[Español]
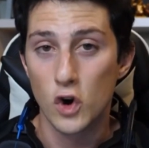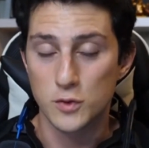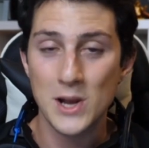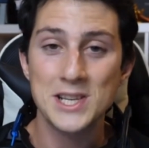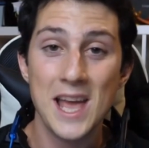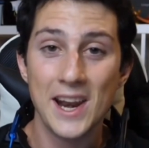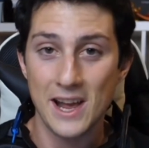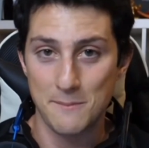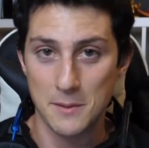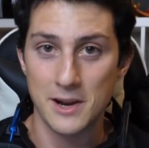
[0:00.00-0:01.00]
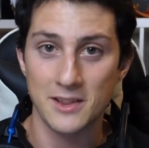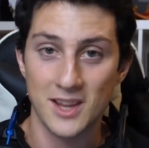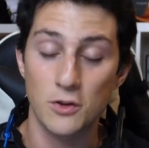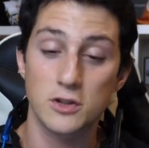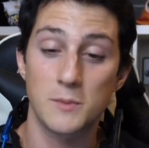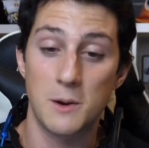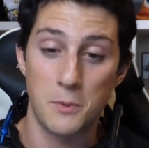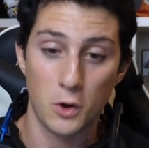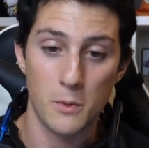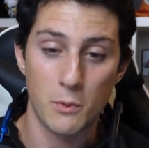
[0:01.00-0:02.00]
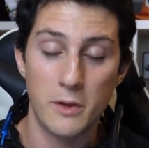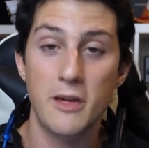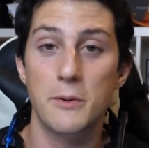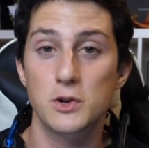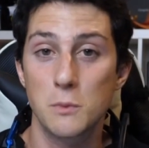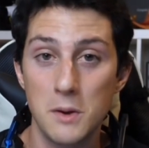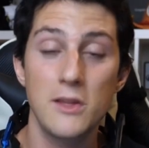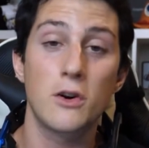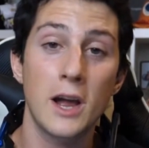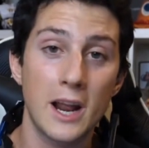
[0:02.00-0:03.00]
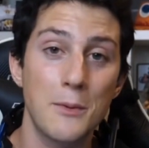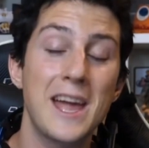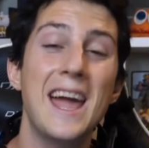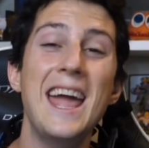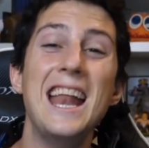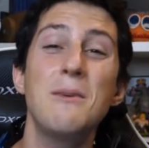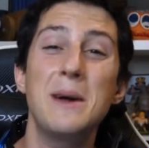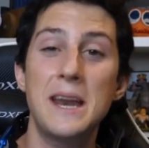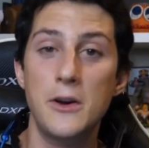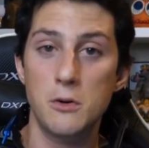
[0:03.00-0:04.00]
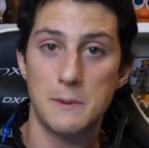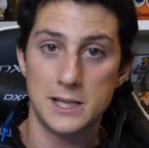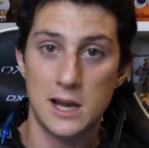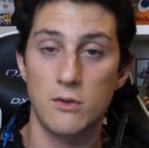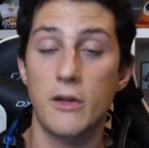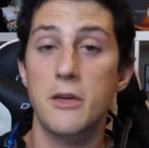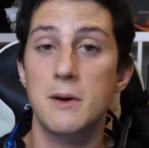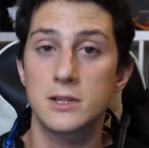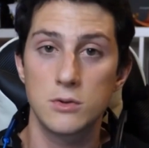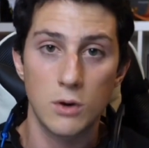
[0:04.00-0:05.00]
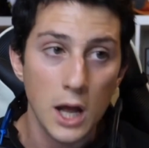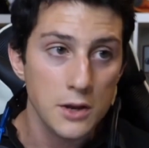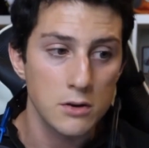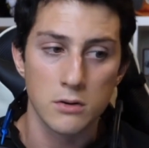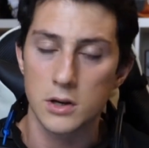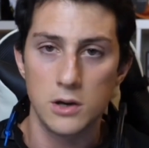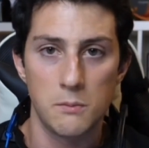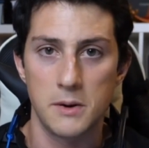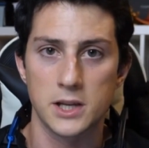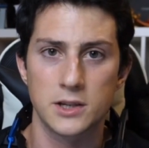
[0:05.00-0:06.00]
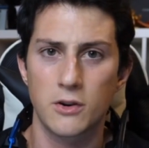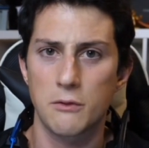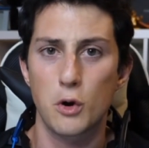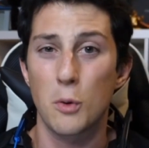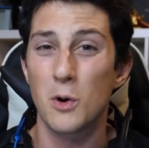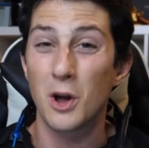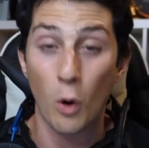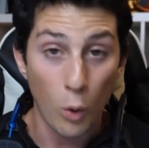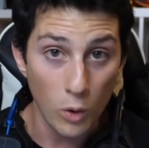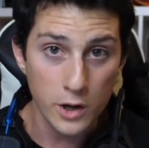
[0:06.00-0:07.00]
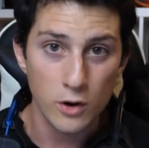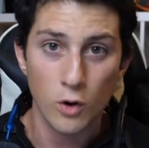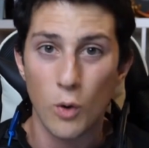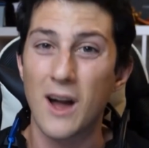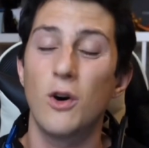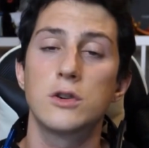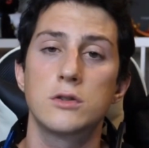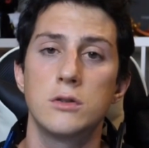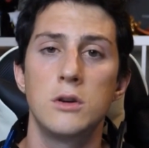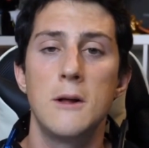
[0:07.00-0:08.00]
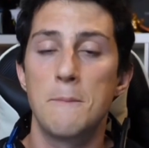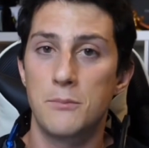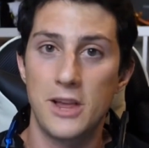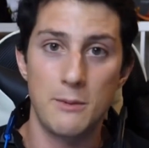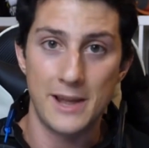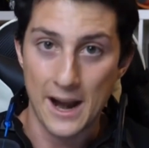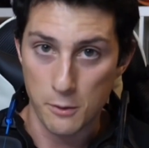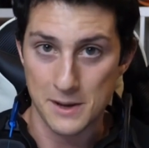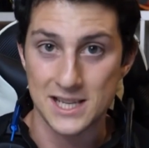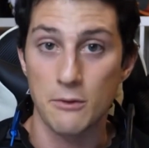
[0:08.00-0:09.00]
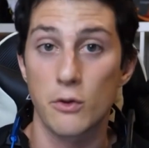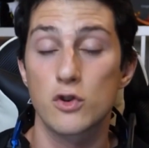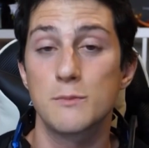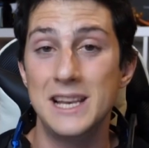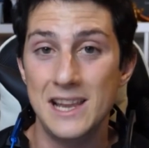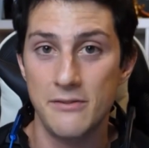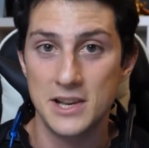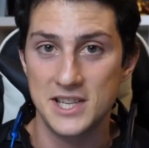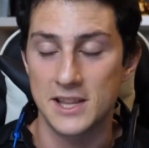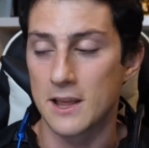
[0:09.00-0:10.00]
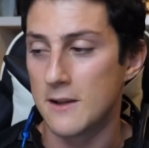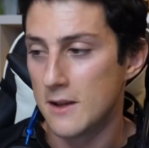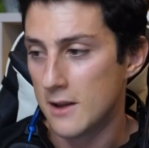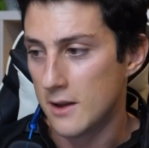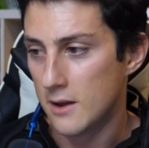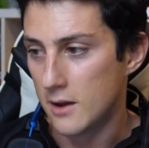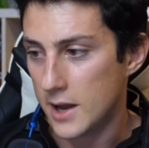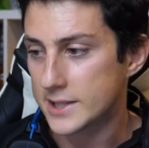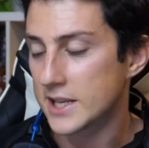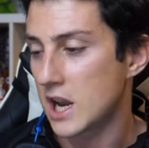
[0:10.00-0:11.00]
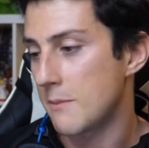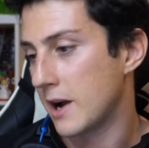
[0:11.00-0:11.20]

voy a enseñar el primer intento, esto me da un poco de vergüenza, pero es un vídeo que grabé el verano pasado, hace más de un año y un mes. Creo que fue como en julio o agosto del verano pasado, 2017. Esta es la